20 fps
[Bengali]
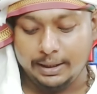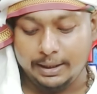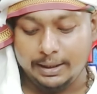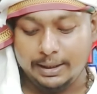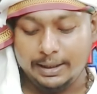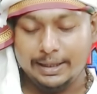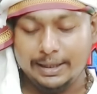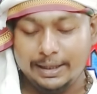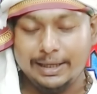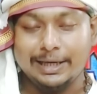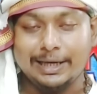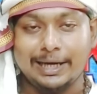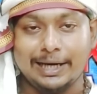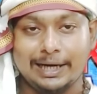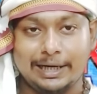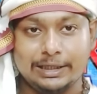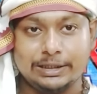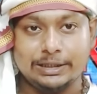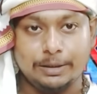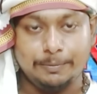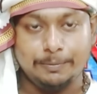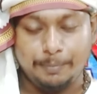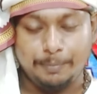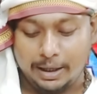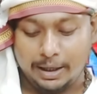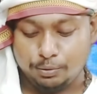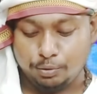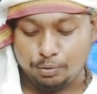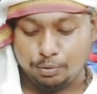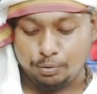কেটেছে প্রায় দু
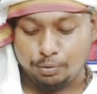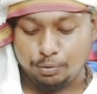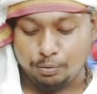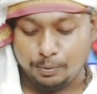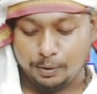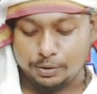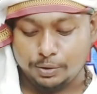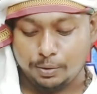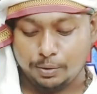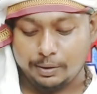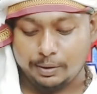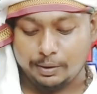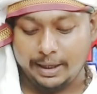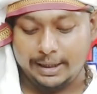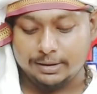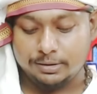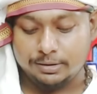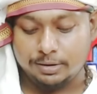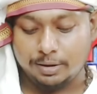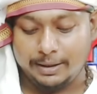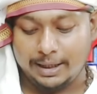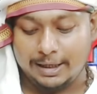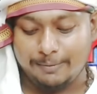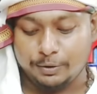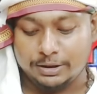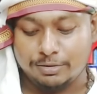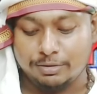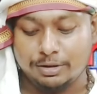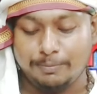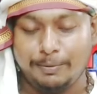বছর এই সময় নানা
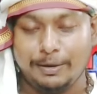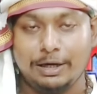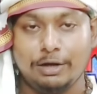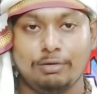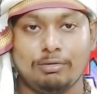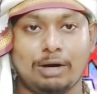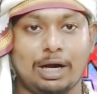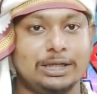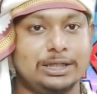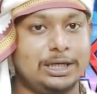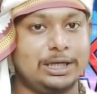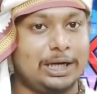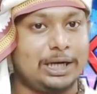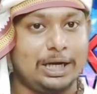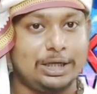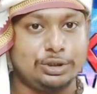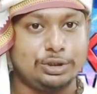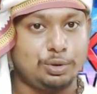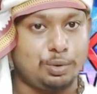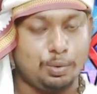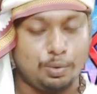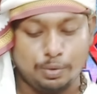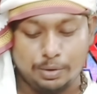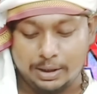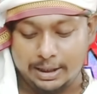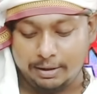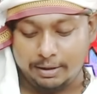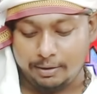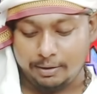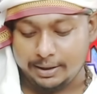প্রতিশ্রুতি পেলেও কাজের কাজ
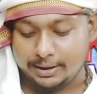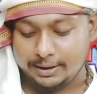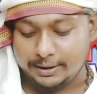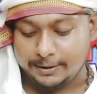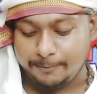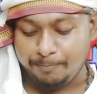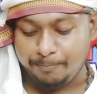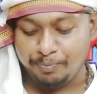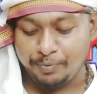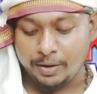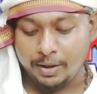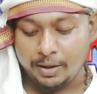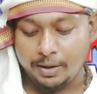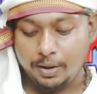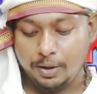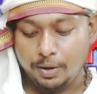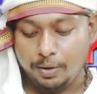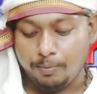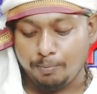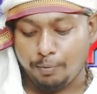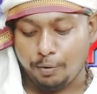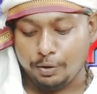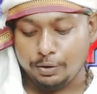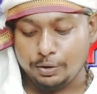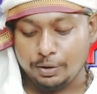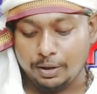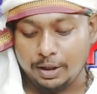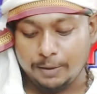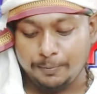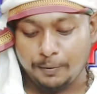কোনোটাই হয়নি
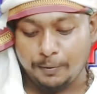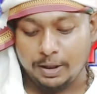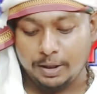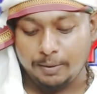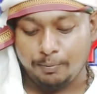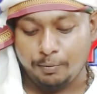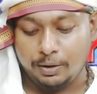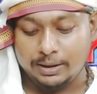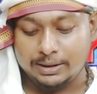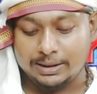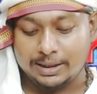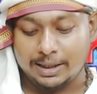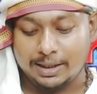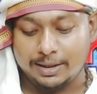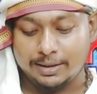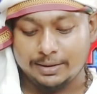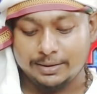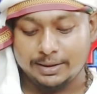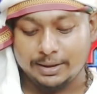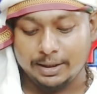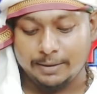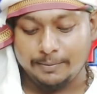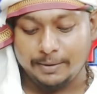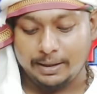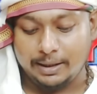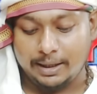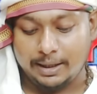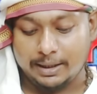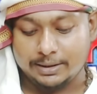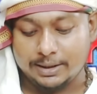বৈঠকের পরে মোহিত কারার্তি
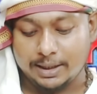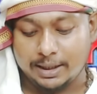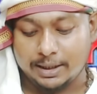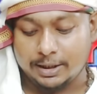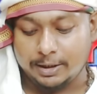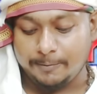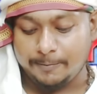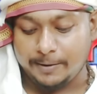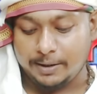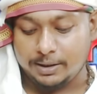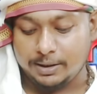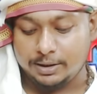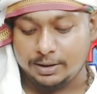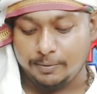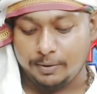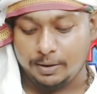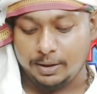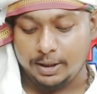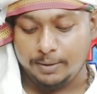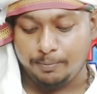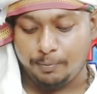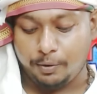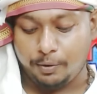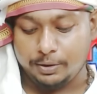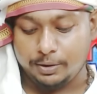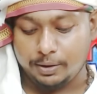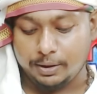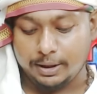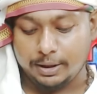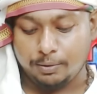নামে এক চাকরি প্রার্থী বলেন
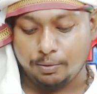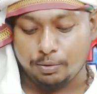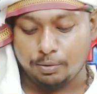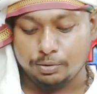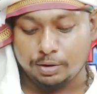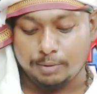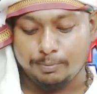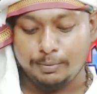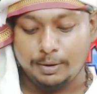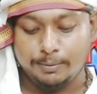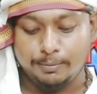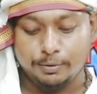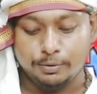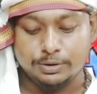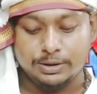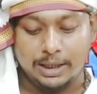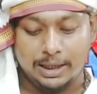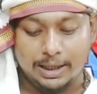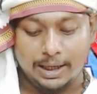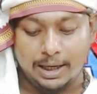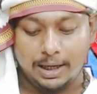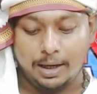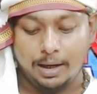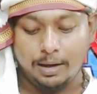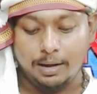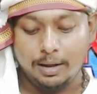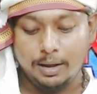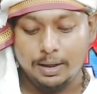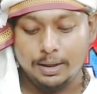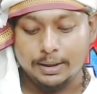বৈঠকে গৌতমবাবু জানান
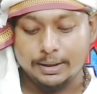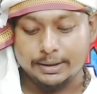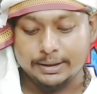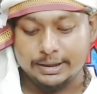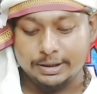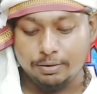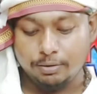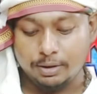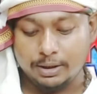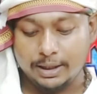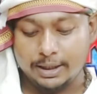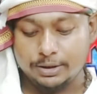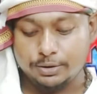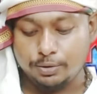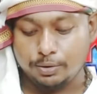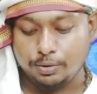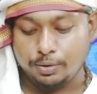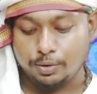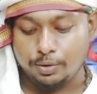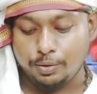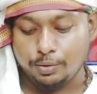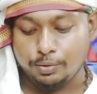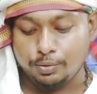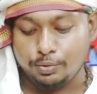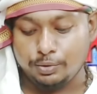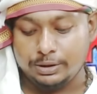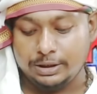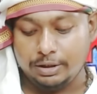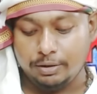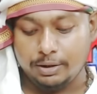নিয়োগের জন্য
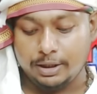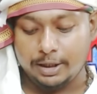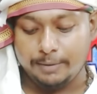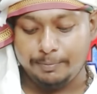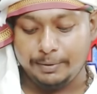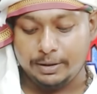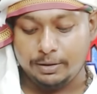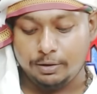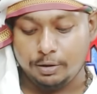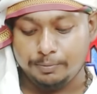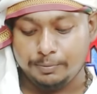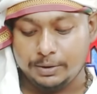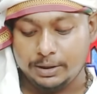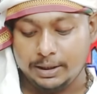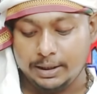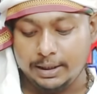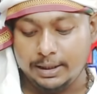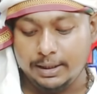নতুন নিয়োগের বিজ্ঞপ্তি